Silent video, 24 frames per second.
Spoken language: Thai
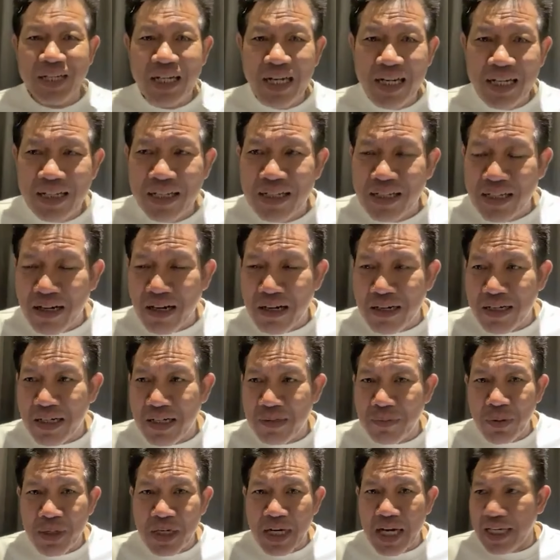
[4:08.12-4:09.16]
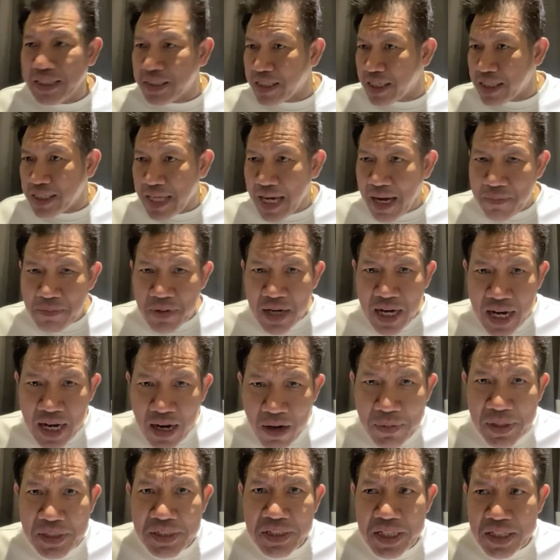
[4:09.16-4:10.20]
นะก็คือพูดง่ายติดตามข่าว
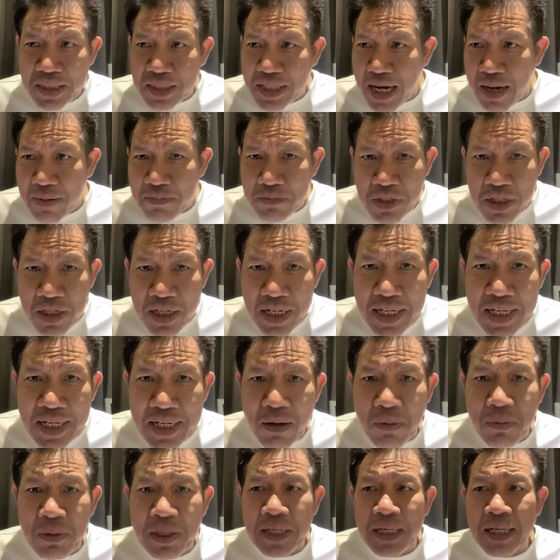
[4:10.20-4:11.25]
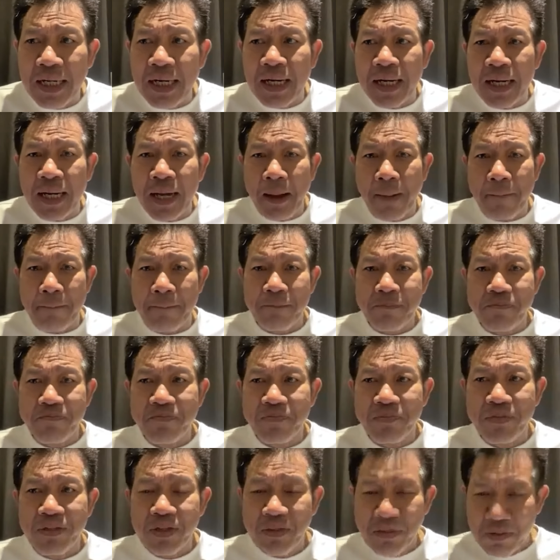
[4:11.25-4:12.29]
เหมือนติดตามซีรีส์เกาหลีเลย
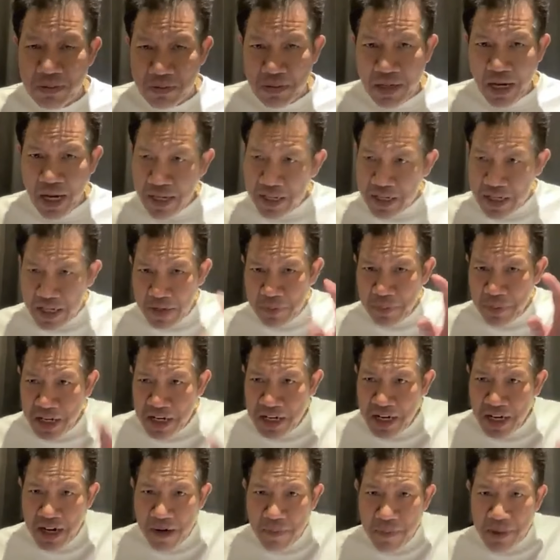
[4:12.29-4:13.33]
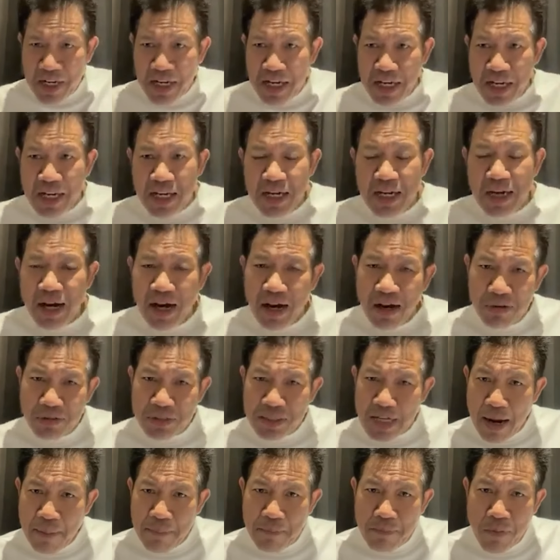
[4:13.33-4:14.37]
นะ EP 1เป็นอย่างนี้
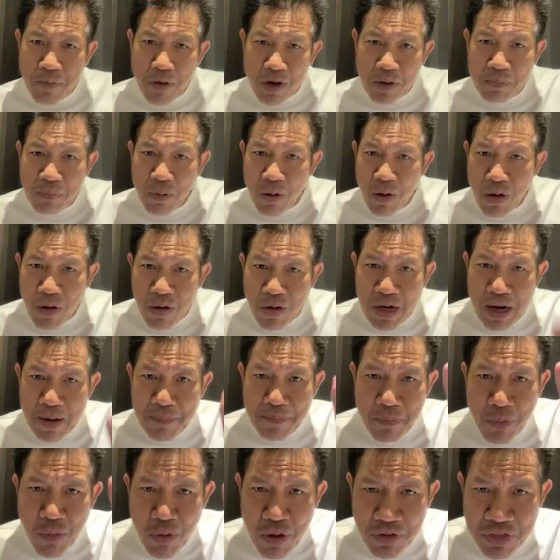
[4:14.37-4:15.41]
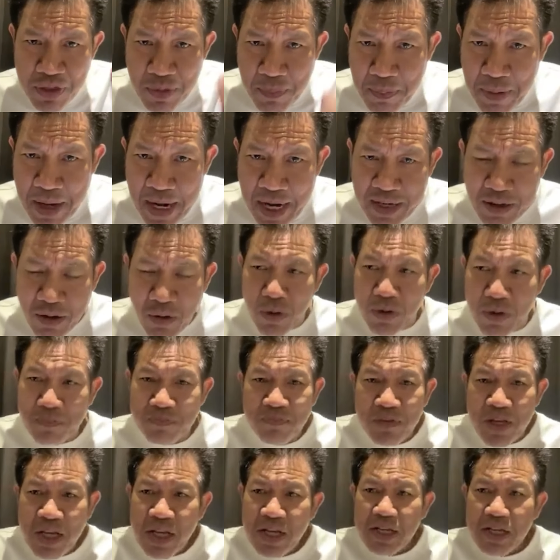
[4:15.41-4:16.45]
จับบอสพอกับพวก18 คน
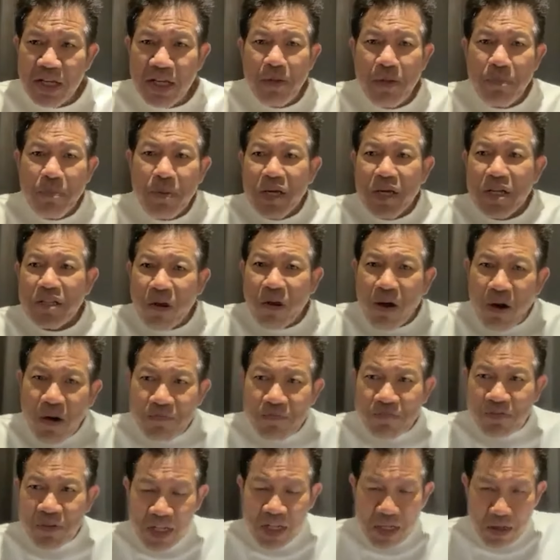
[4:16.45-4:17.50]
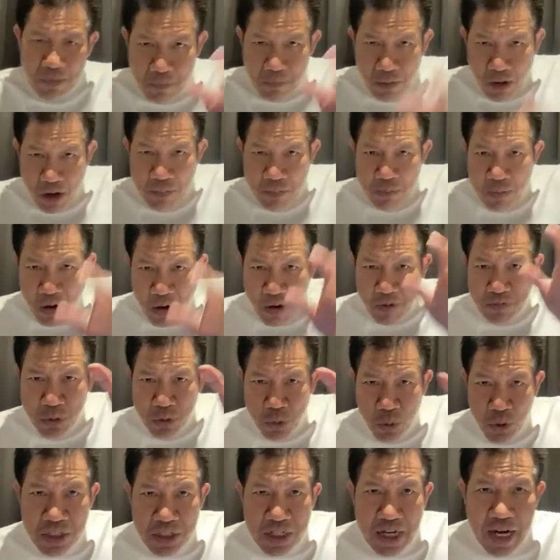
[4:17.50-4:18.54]
EP 2บอสพอส
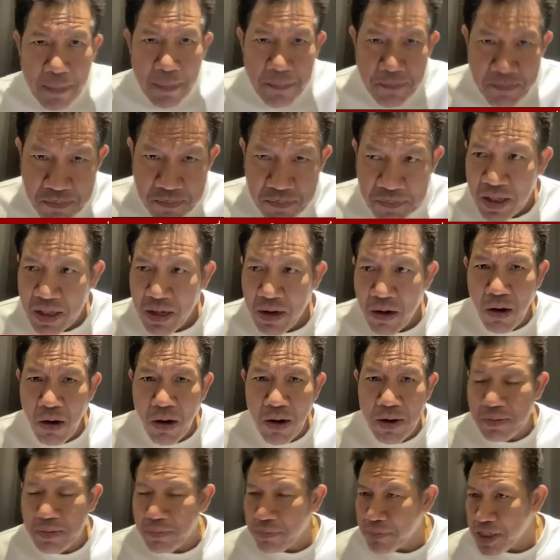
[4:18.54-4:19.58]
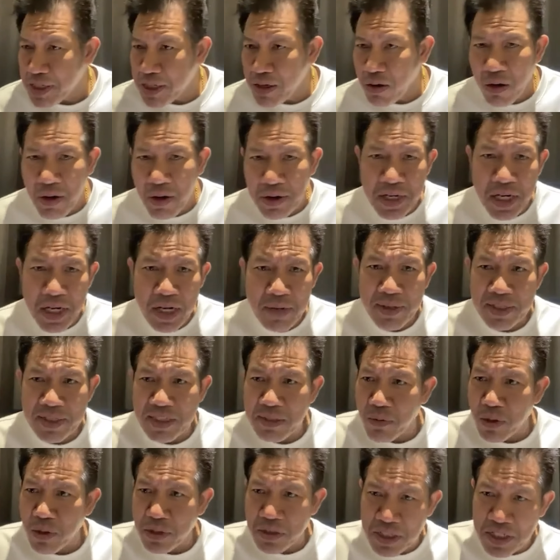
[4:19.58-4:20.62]
วนกับมีออเดอร์มา
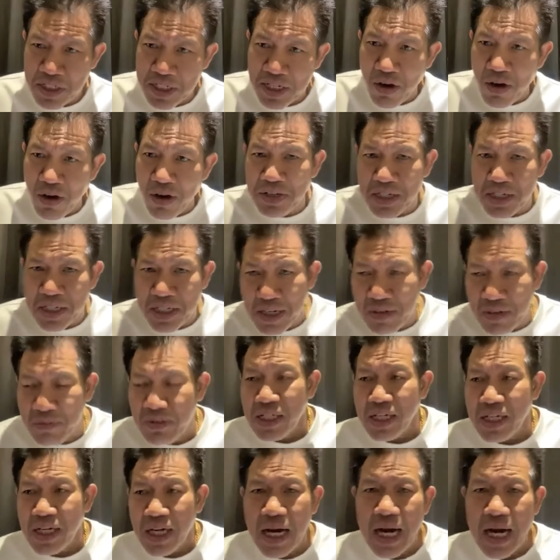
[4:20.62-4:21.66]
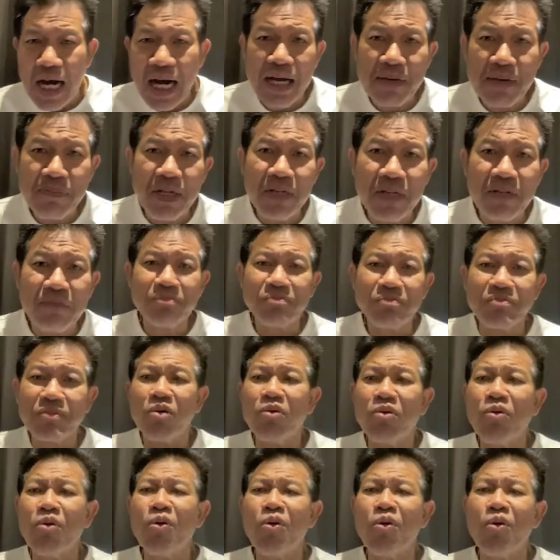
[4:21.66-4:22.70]
ทั้งหมด4 ออเดอร์กลายเป็น
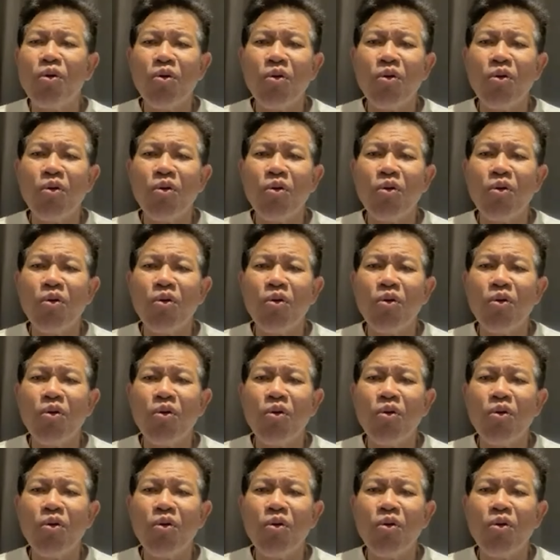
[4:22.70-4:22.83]
โอ้โห